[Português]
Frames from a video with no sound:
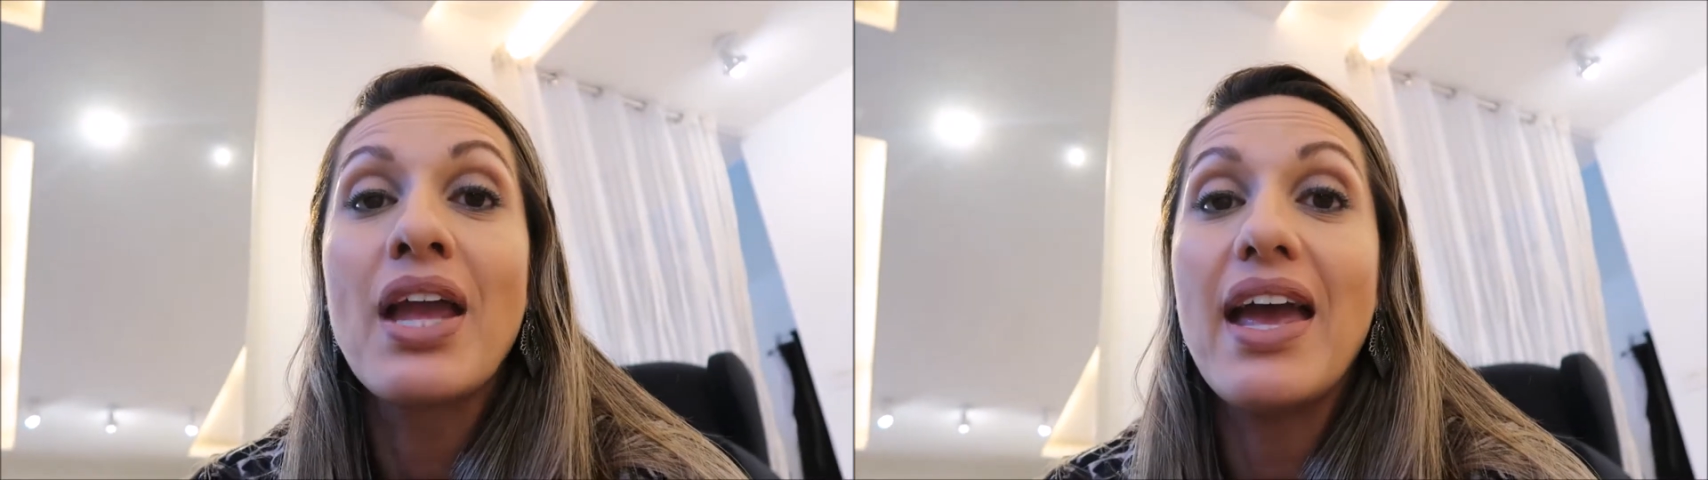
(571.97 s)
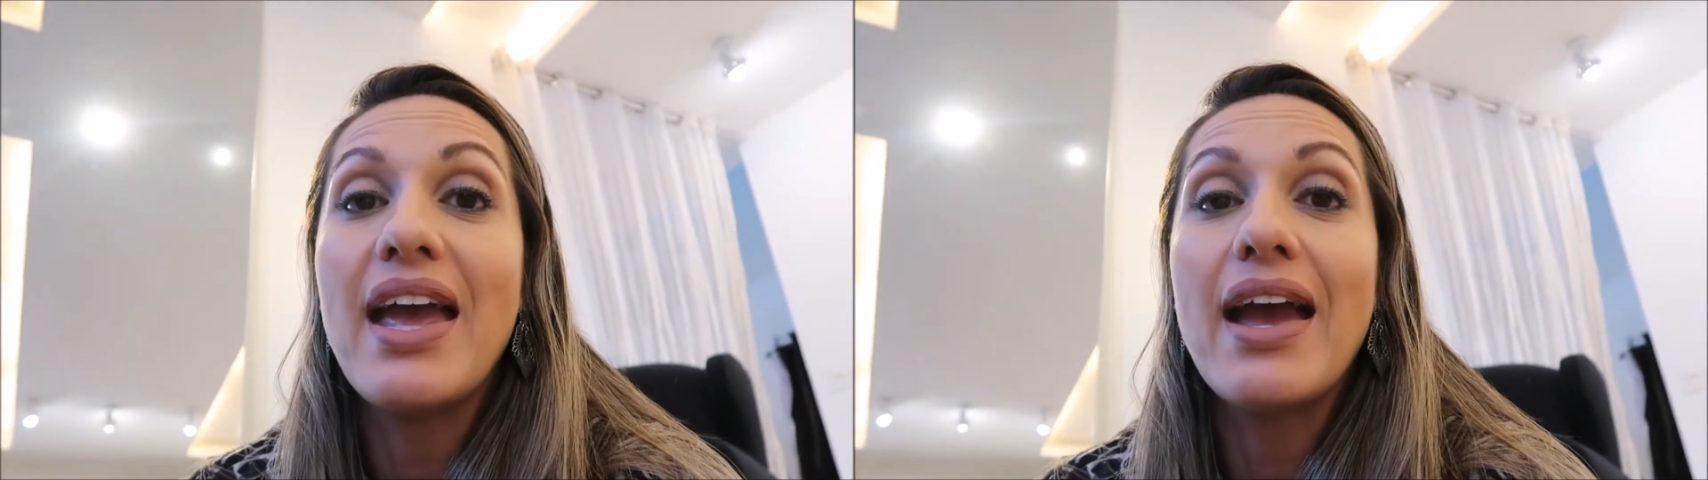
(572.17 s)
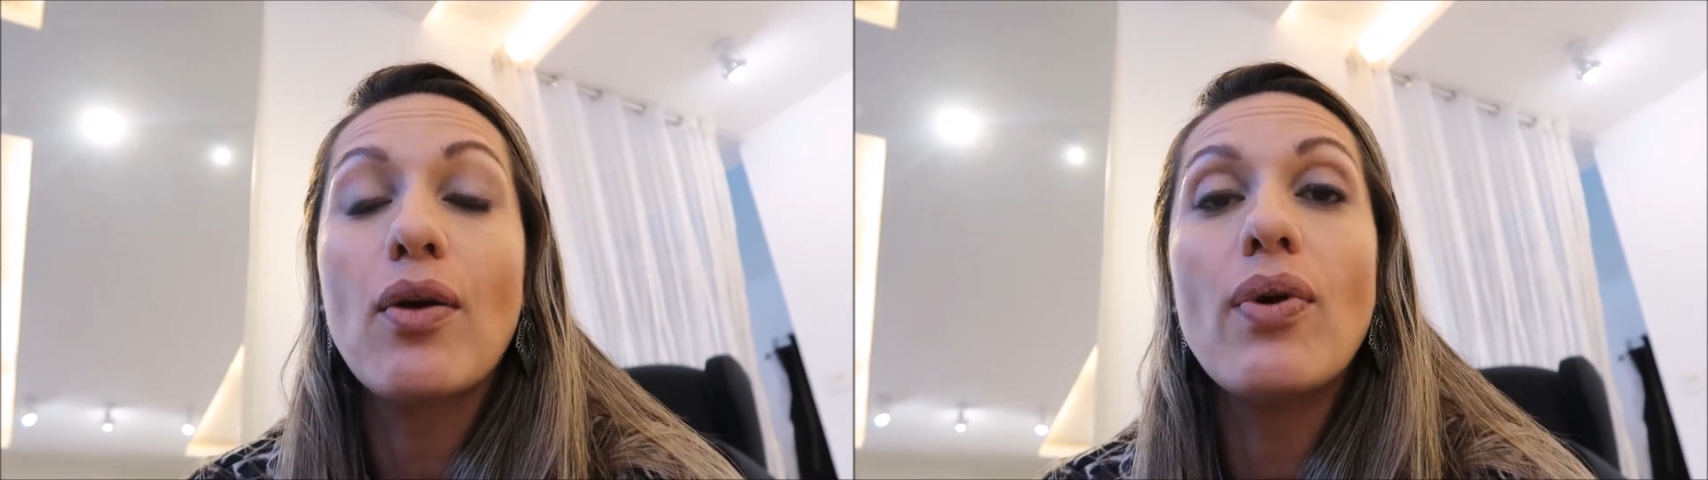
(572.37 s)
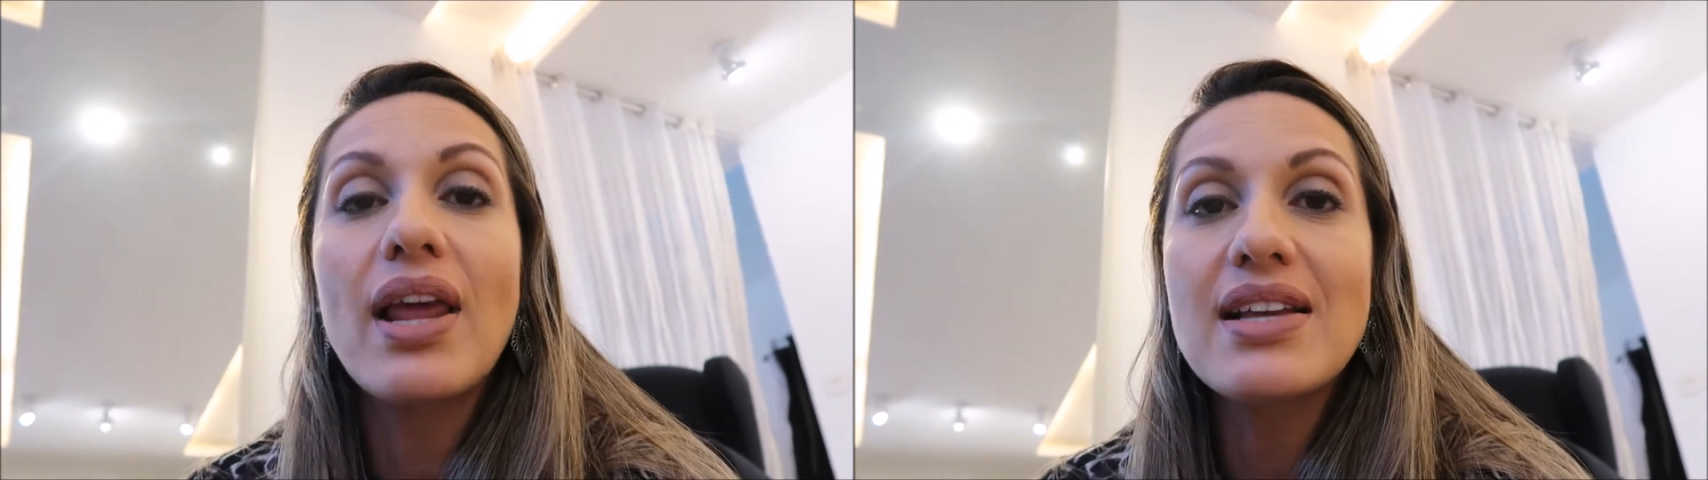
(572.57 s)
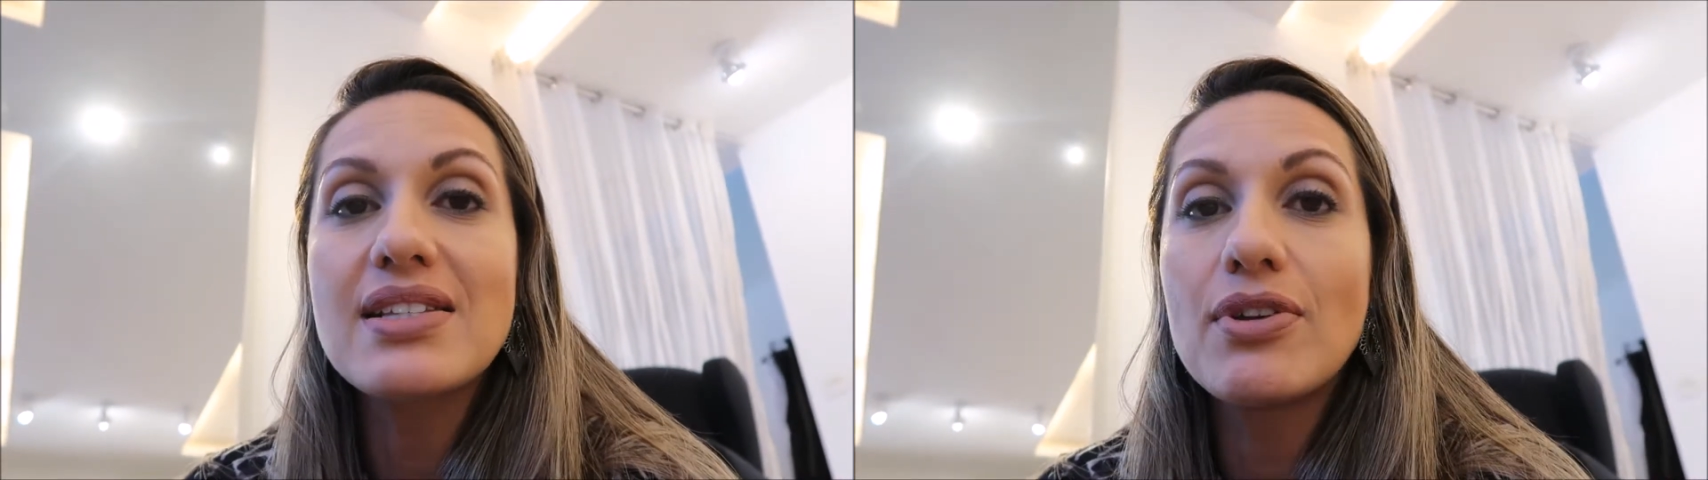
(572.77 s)
É, com
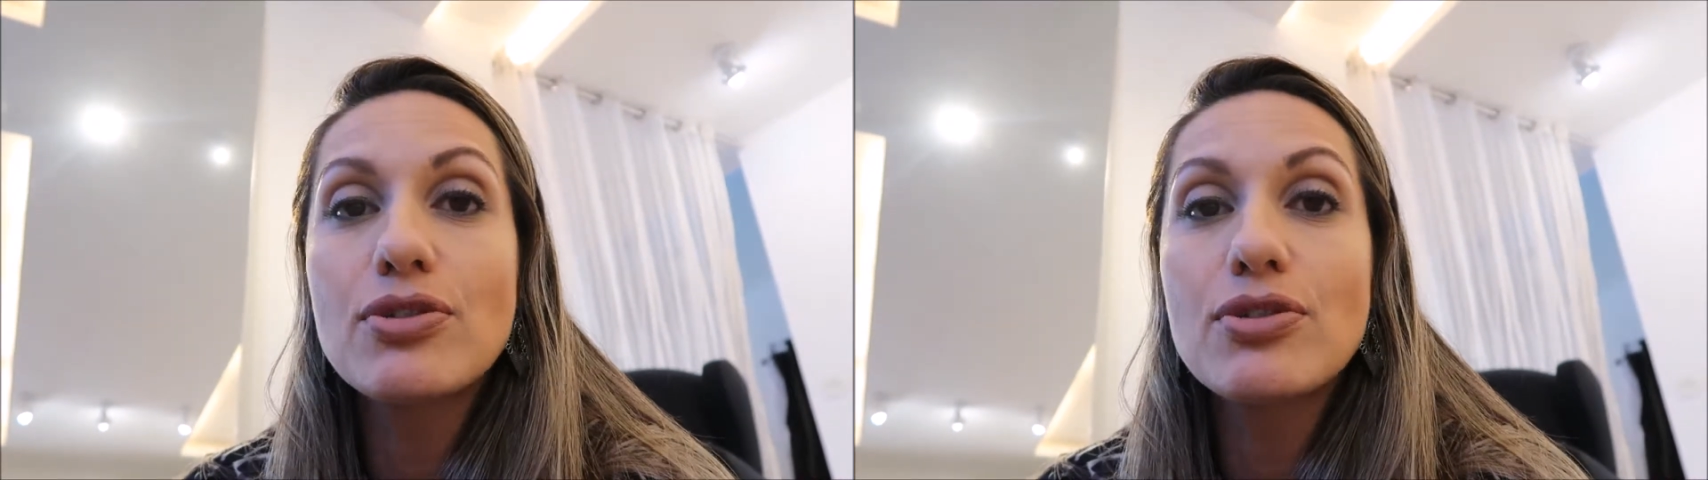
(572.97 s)
relação à